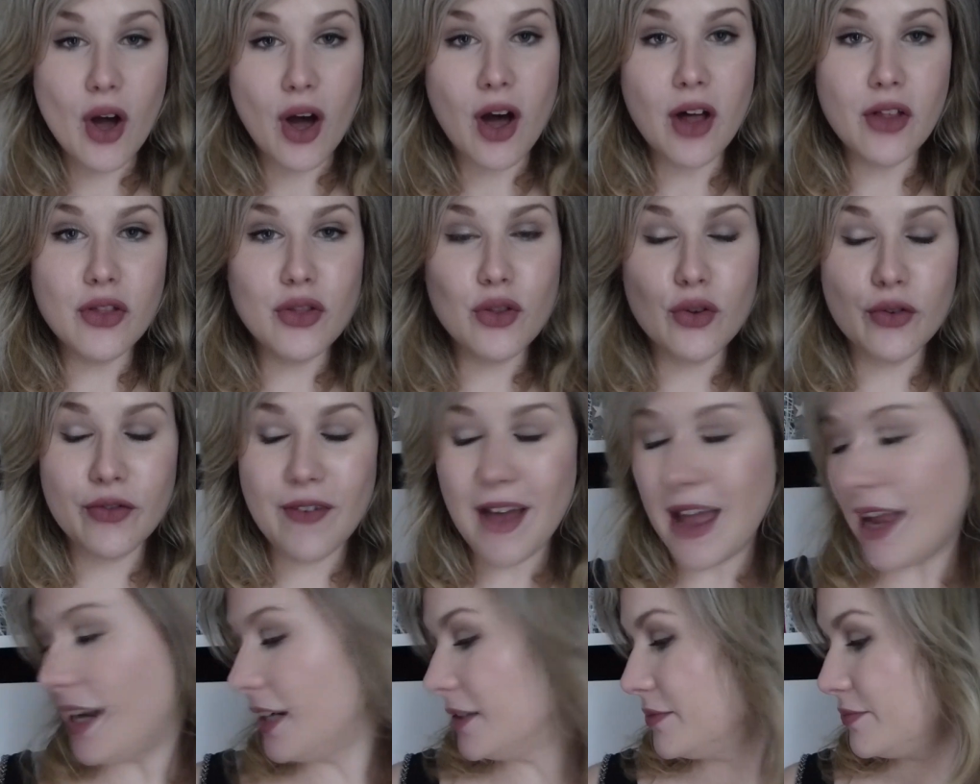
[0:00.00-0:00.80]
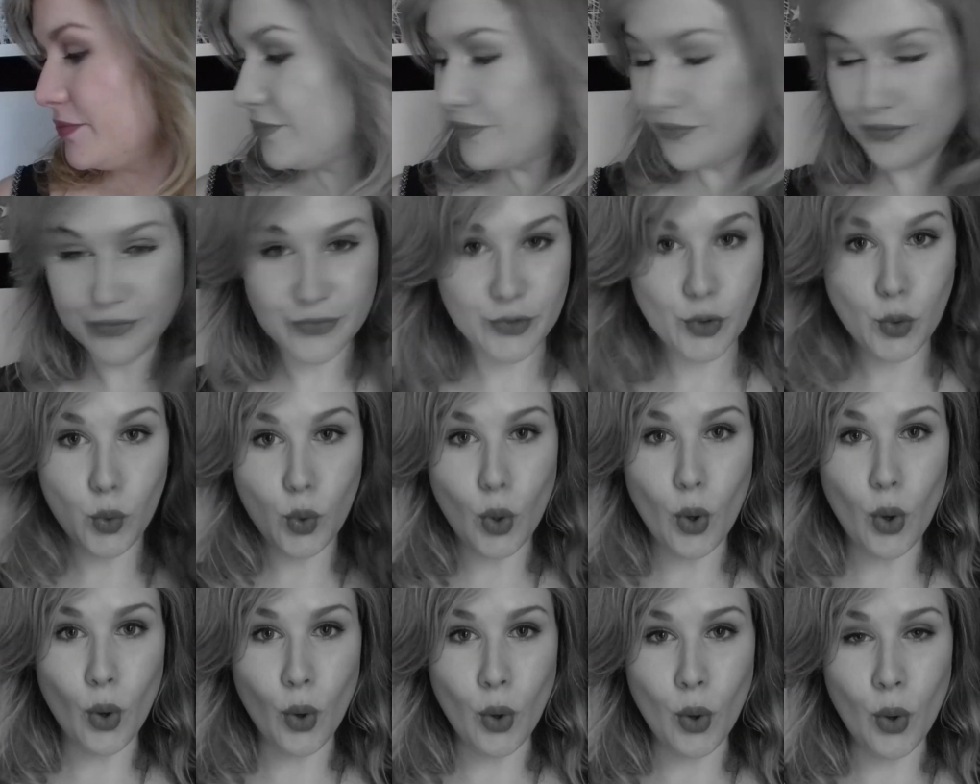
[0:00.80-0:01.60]
grande nouvelle,
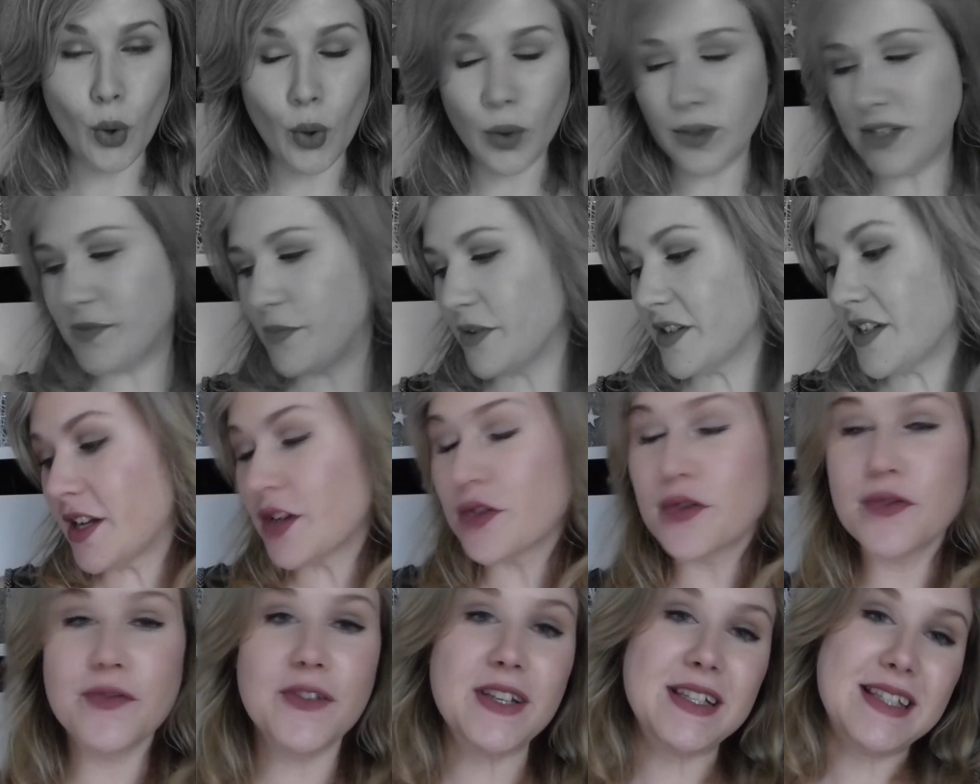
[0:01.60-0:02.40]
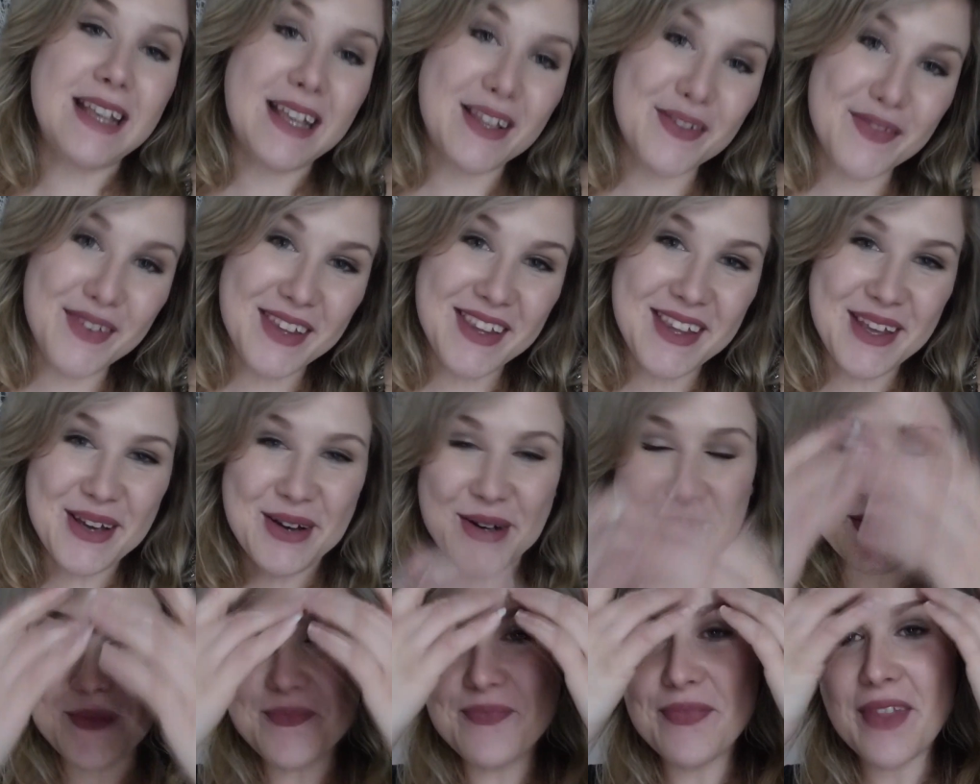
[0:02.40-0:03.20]
c'est pour ça que je fais cette vidéo,